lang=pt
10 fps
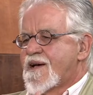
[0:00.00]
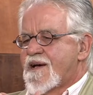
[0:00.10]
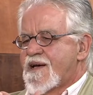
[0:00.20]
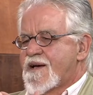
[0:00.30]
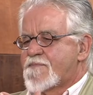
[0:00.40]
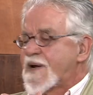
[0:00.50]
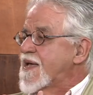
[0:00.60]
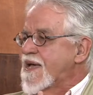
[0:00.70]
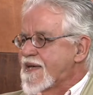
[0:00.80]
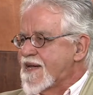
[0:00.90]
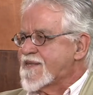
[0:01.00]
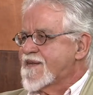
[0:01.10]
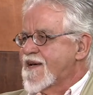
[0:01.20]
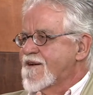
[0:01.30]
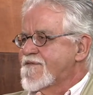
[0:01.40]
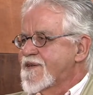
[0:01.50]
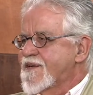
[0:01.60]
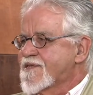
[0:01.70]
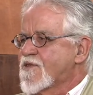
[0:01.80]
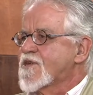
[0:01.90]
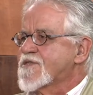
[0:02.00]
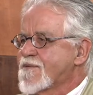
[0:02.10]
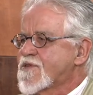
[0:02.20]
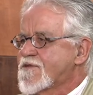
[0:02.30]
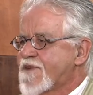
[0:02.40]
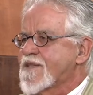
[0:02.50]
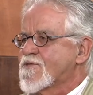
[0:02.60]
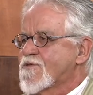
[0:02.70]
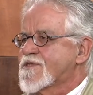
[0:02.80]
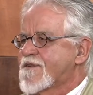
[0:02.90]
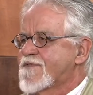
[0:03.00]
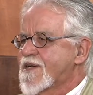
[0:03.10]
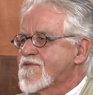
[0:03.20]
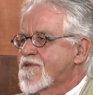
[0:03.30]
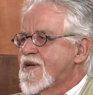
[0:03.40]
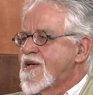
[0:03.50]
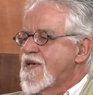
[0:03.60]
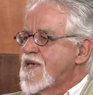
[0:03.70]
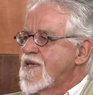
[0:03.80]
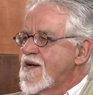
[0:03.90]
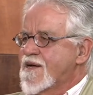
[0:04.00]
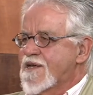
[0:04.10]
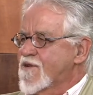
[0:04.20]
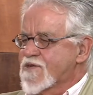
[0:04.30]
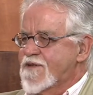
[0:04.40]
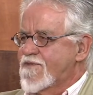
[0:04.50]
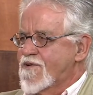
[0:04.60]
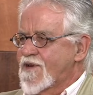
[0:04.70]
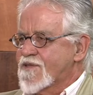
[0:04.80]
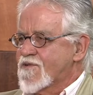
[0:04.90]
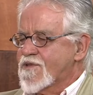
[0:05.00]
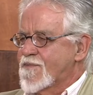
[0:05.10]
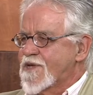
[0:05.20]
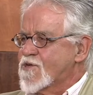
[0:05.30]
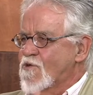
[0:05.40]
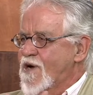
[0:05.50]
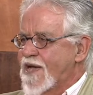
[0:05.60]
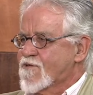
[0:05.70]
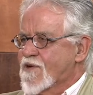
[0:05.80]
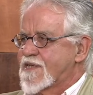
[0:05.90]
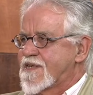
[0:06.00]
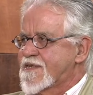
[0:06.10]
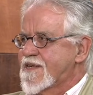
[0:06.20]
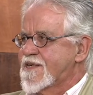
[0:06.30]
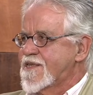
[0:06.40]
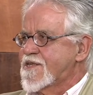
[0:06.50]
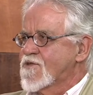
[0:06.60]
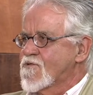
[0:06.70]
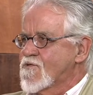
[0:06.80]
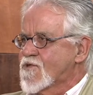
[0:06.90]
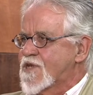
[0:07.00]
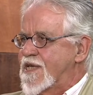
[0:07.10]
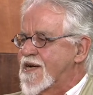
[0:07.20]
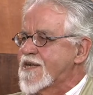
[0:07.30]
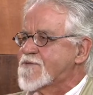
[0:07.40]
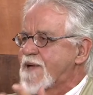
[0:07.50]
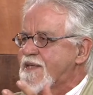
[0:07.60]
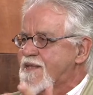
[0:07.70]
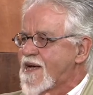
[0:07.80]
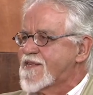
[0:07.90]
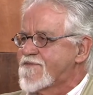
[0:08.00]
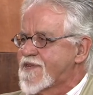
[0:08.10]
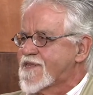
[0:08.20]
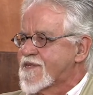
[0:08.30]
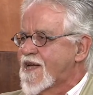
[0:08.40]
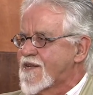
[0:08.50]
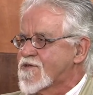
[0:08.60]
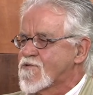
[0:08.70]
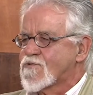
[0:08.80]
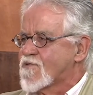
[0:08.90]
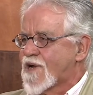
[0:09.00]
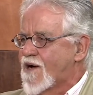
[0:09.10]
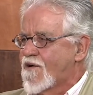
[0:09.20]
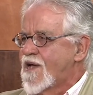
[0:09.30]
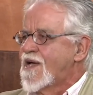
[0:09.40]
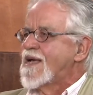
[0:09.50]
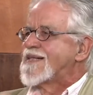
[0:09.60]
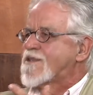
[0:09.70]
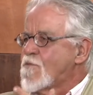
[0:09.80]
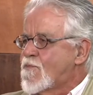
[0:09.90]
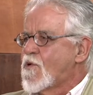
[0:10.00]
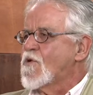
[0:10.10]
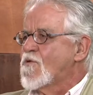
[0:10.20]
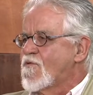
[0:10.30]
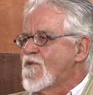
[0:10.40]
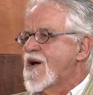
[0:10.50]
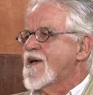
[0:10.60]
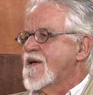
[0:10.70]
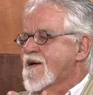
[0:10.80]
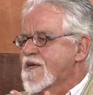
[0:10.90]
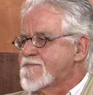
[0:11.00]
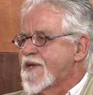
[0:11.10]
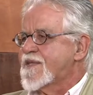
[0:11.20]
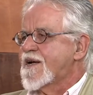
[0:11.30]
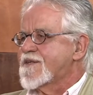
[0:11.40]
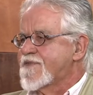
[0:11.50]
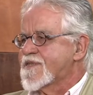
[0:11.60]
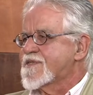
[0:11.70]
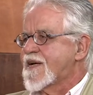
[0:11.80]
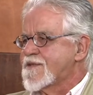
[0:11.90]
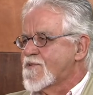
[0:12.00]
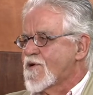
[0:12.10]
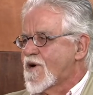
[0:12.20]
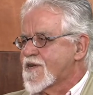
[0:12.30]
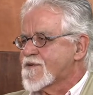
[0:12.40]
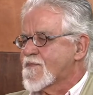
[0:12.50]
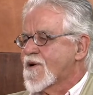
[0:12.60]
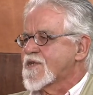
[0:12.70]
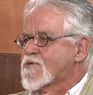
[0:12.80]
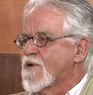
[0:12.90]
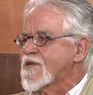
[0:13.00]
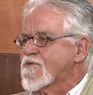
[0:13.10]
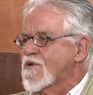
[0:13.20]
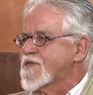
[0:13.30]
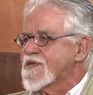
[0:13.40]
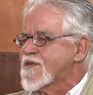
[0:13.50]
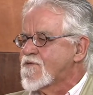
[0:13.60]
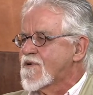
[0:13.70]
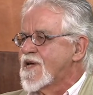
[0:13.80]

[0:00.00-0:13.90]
é, para que, que ela serve, se nós estamos de fato conservando, e aquilo que você falou é totalmente correto. Quer dizer, se a gente não conseguir respeitar a diversidade cultural, tampouco vai respeitar a diversidade biológica, porque as duas coisas estão